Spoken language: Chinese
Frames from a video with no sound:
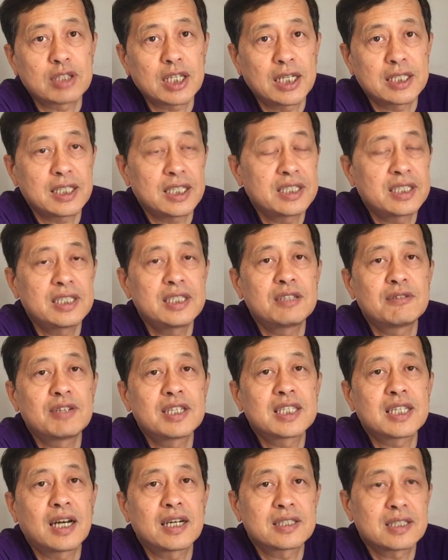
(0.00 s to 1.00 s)
大家习以
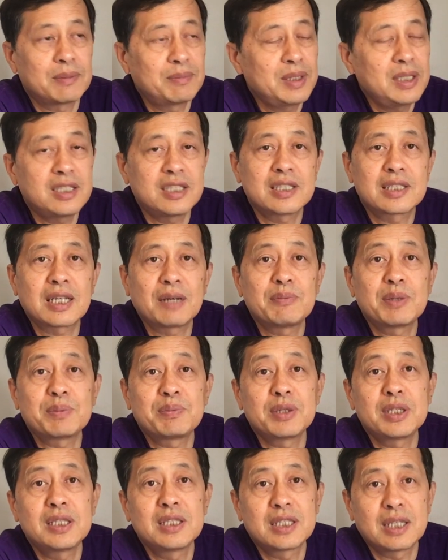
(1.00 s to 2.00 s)
为常，什么一级战备
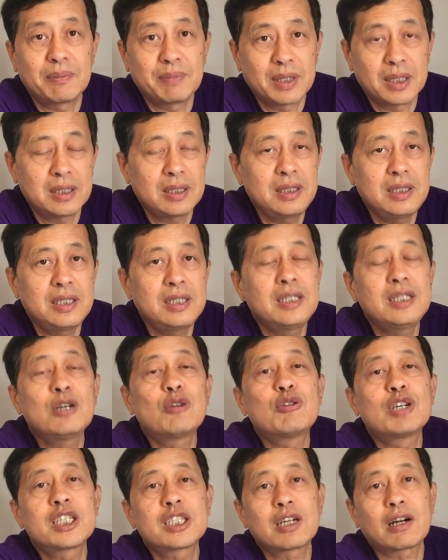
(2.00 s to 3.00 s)
不一战，反正一一
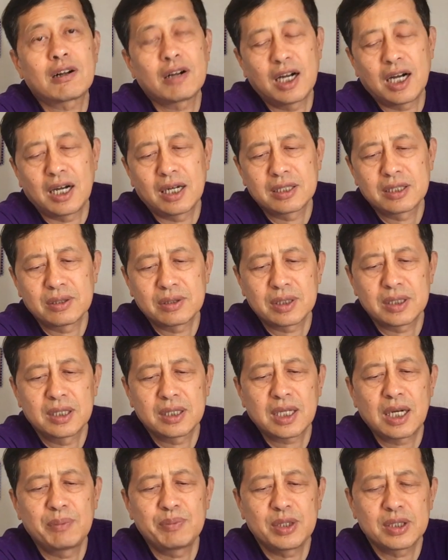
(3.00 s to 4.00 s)
回事啊。就是
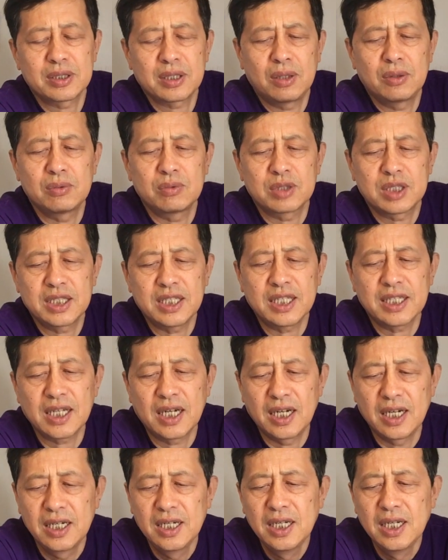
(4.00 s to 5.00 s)
抗美援朝五十年代
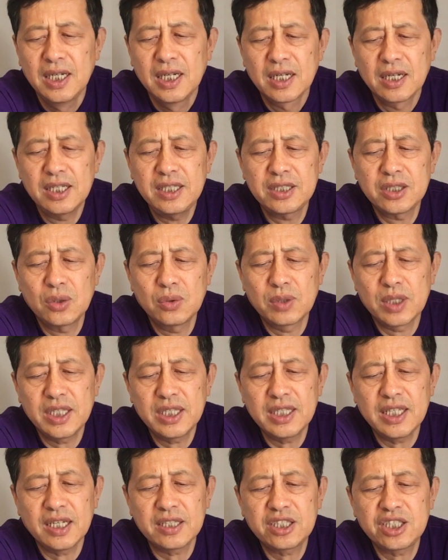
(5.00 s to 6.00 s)
啊，一九五
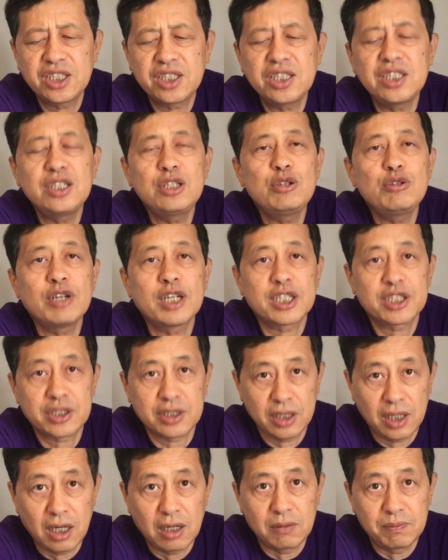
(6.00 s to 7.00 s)
零年七月
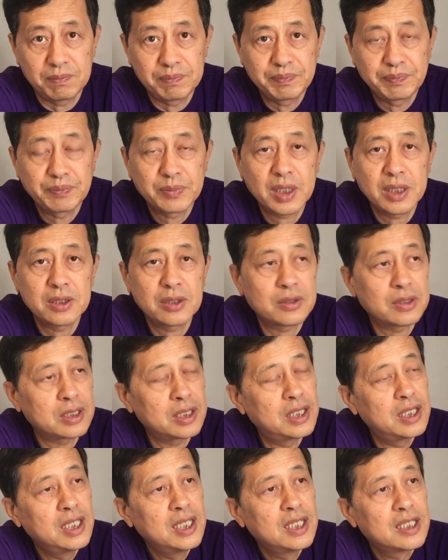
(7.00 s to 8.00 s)
十号，那就
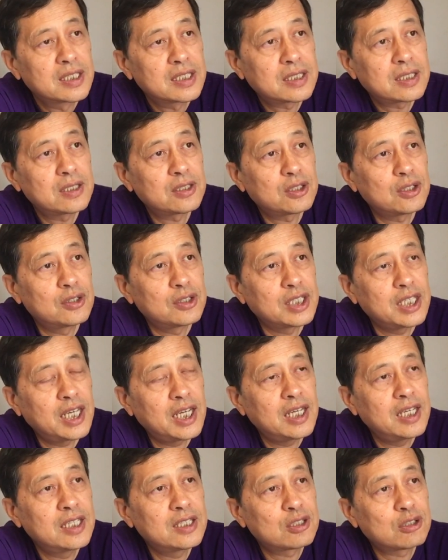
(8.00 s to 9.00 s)
是四九
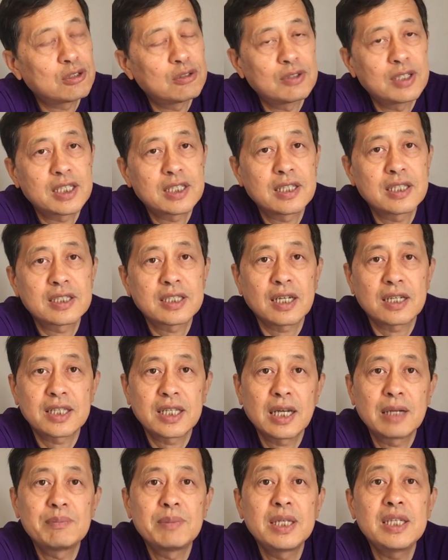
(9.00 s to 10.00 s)
年所谓登上
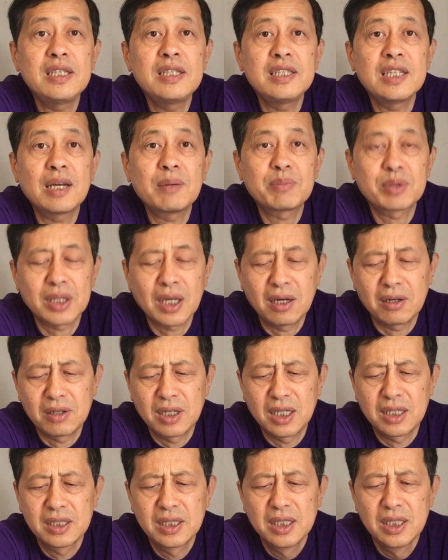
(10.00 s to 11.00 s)
天安门一年不到啊。